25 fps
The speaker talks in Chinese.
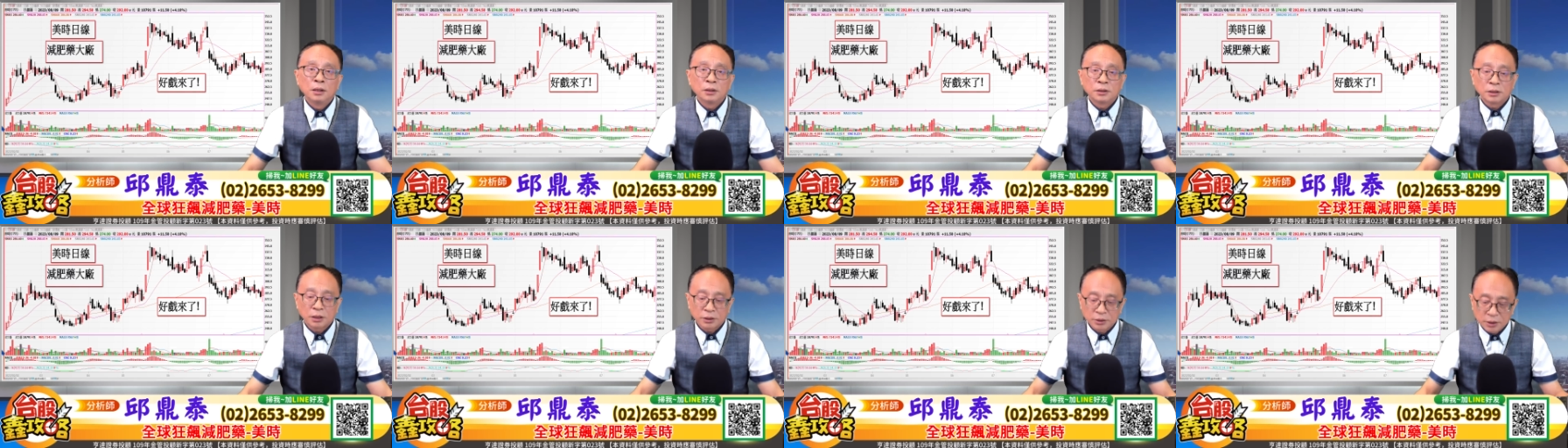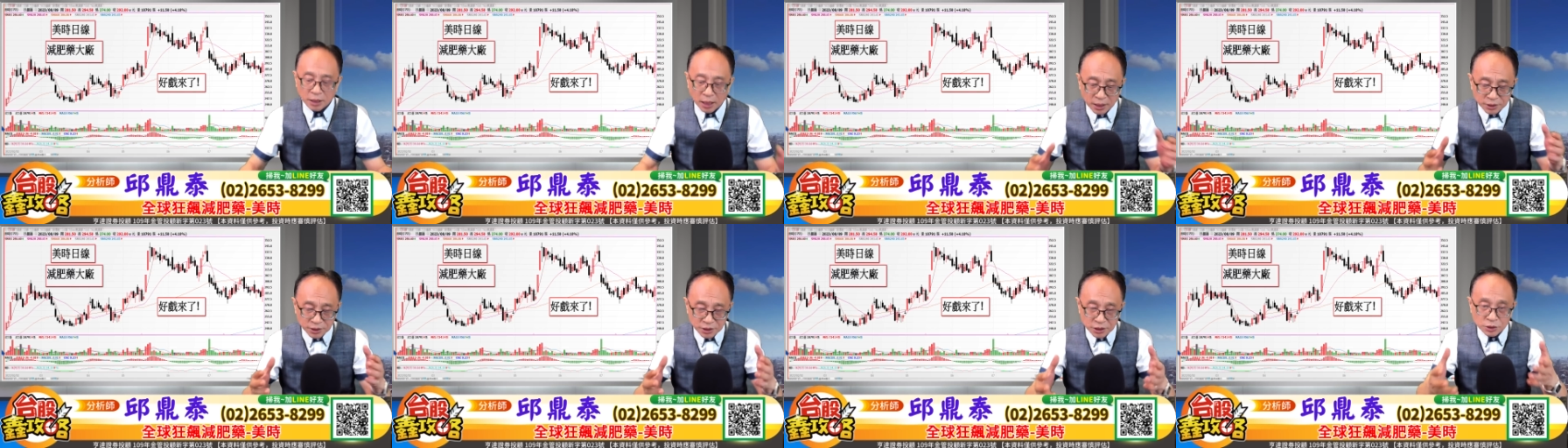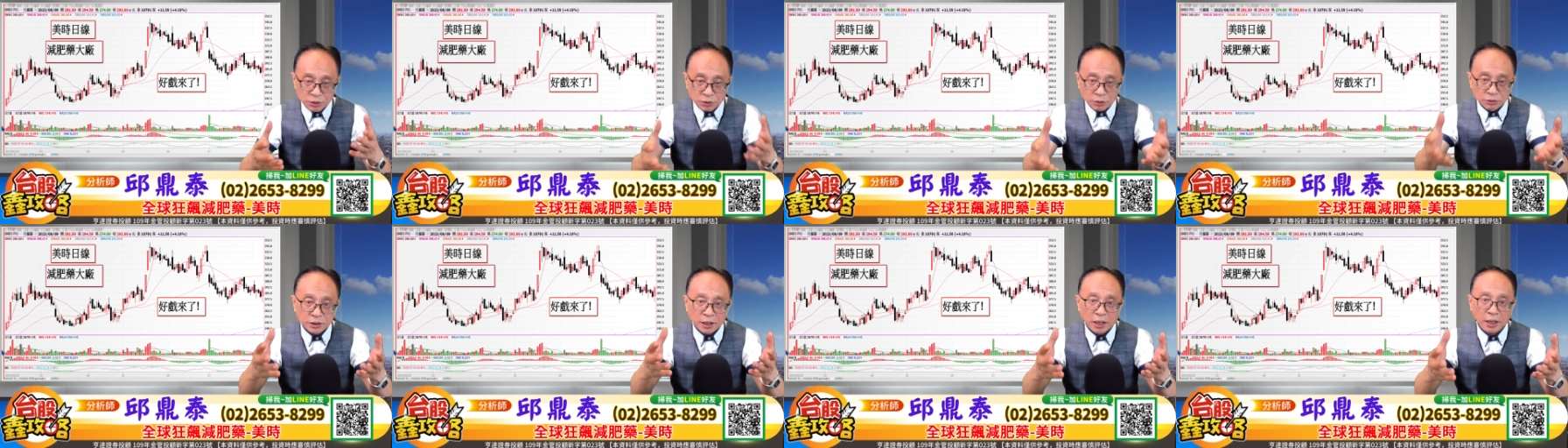那大家集
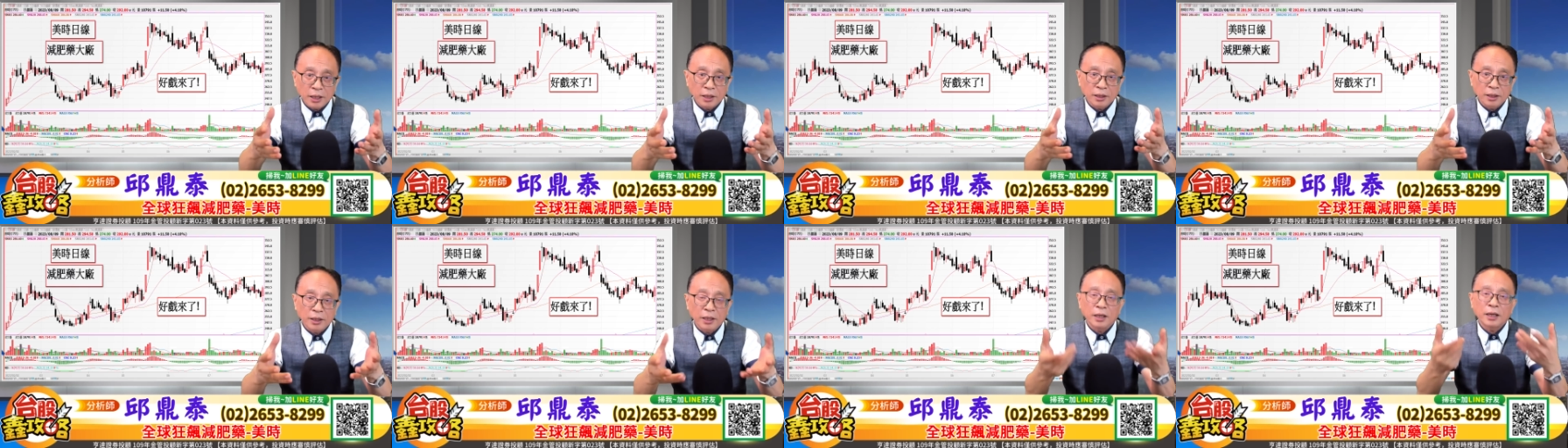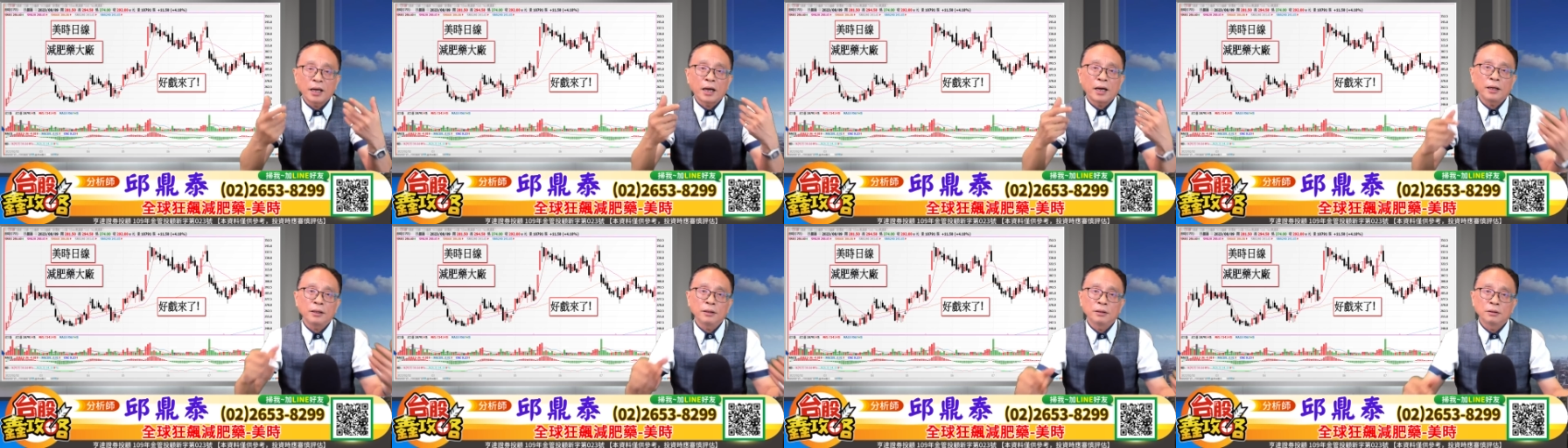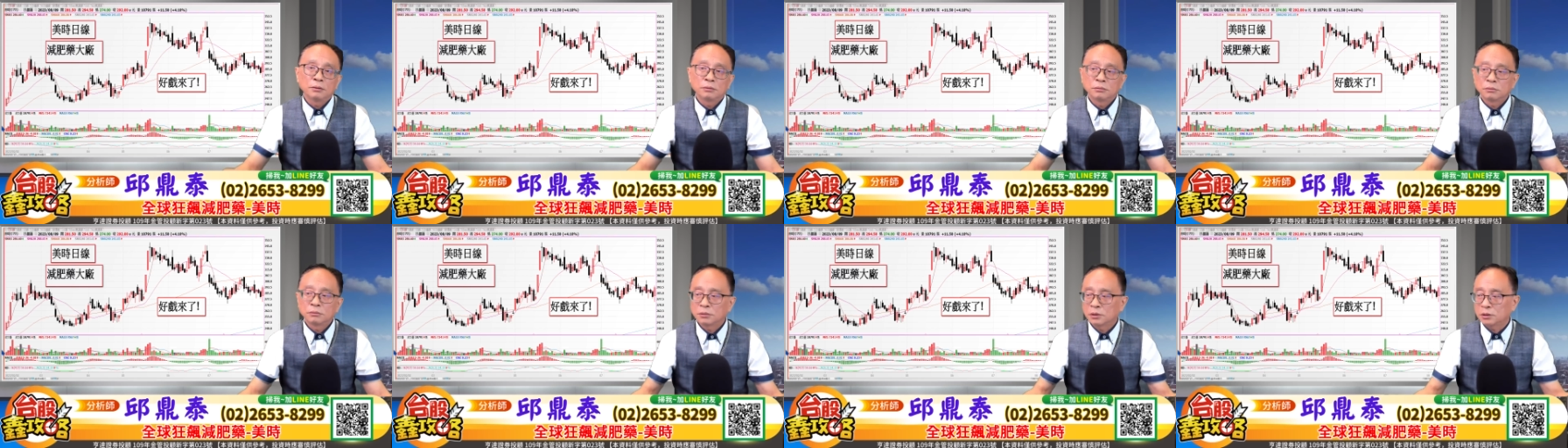中在 AI，
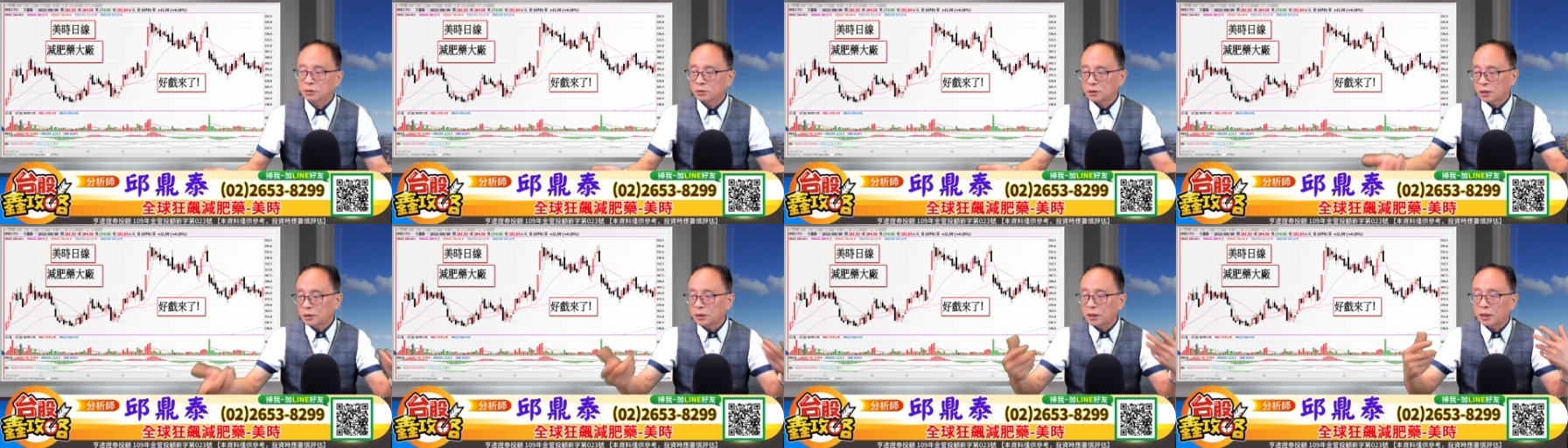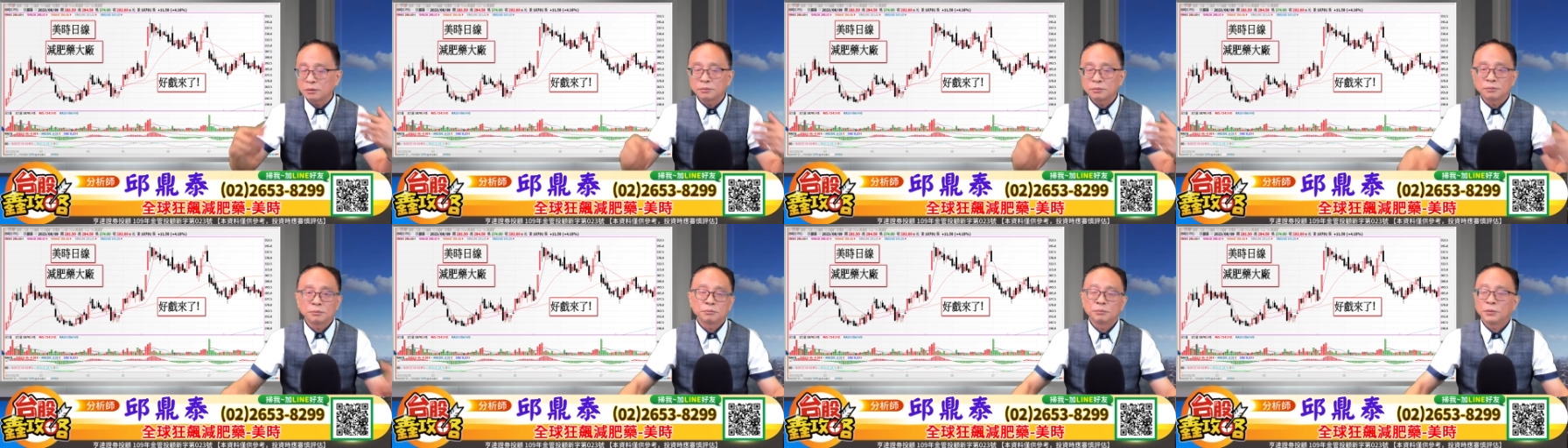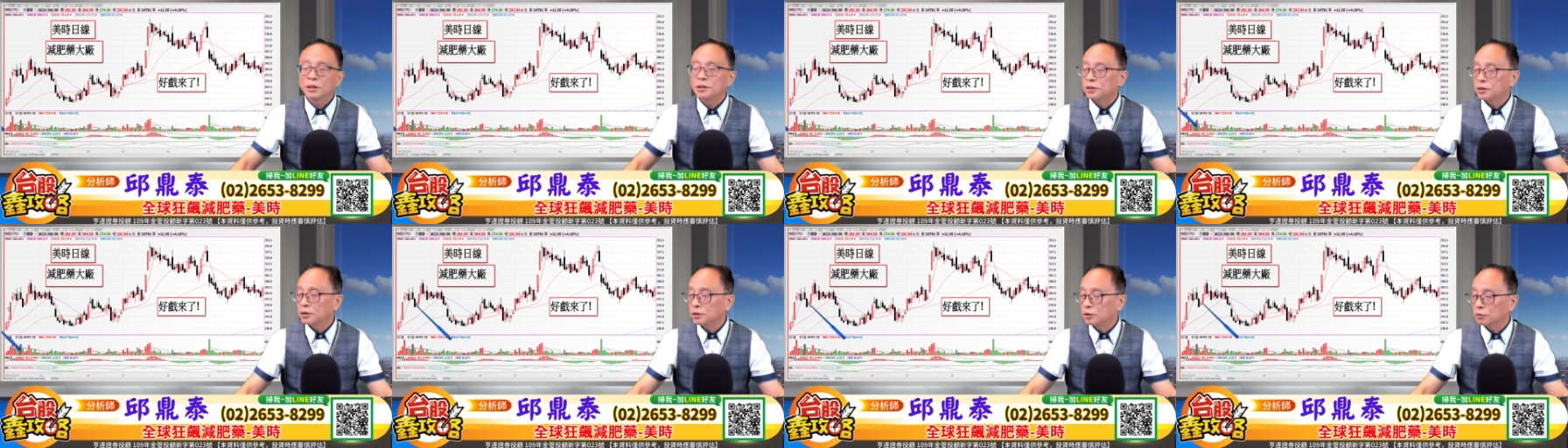那当然
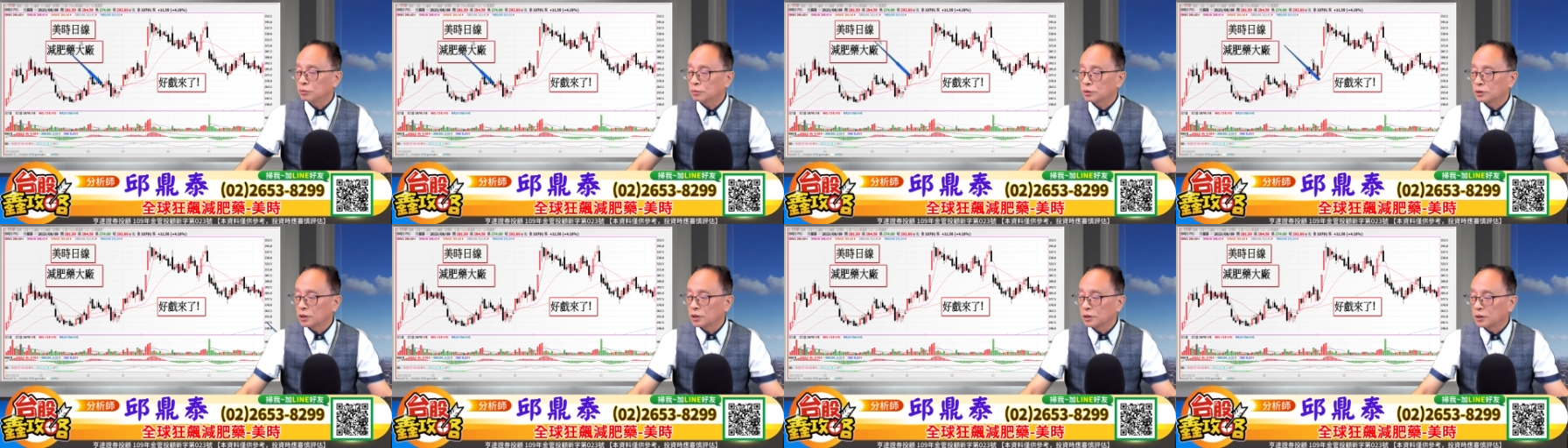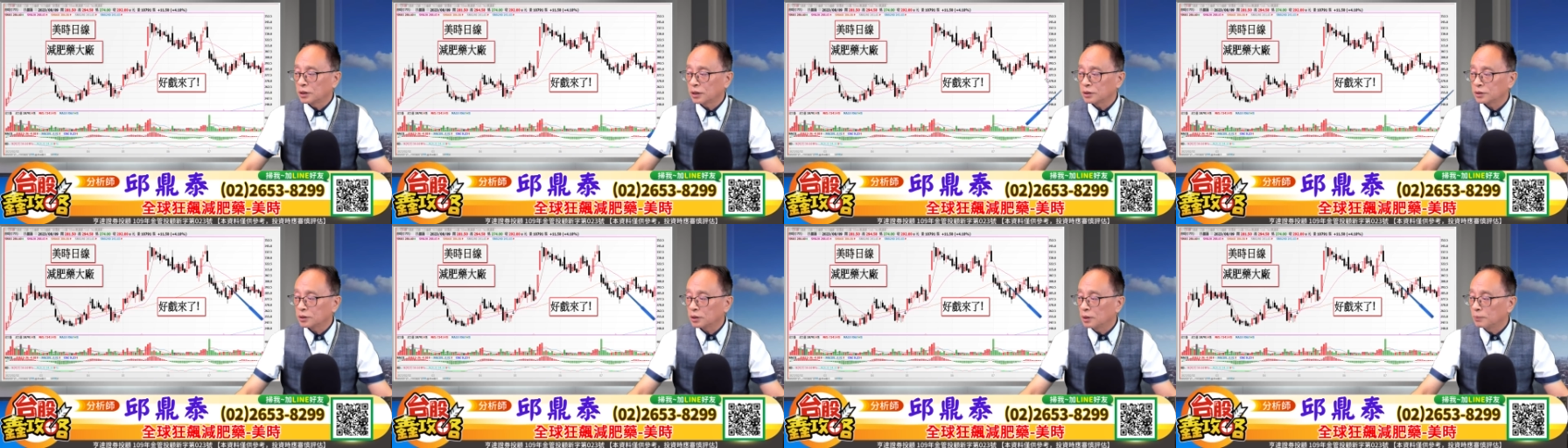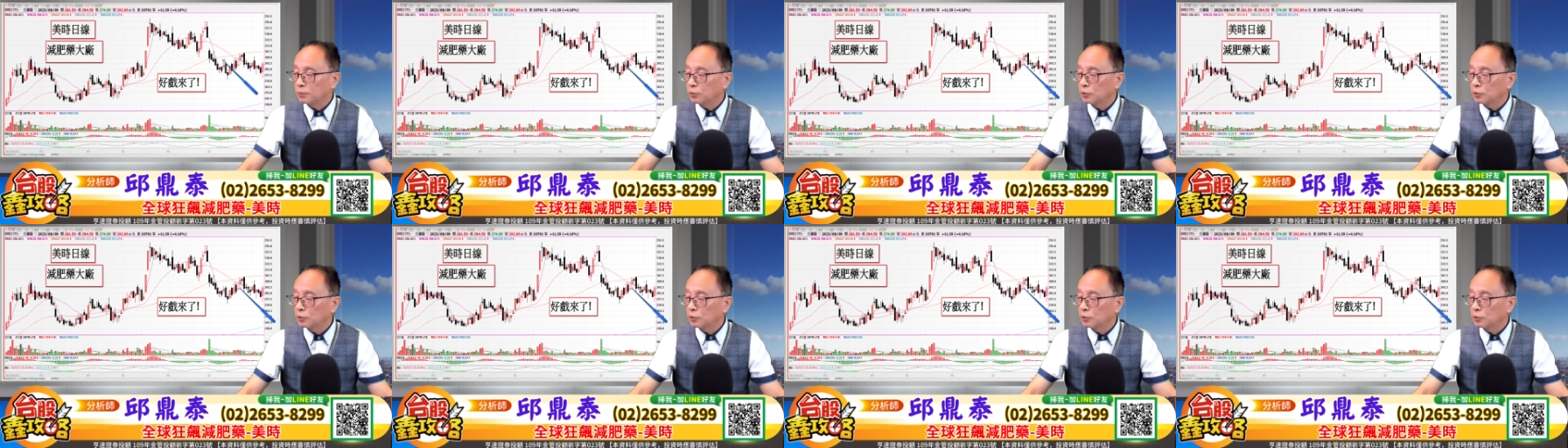美食就是震荡之的。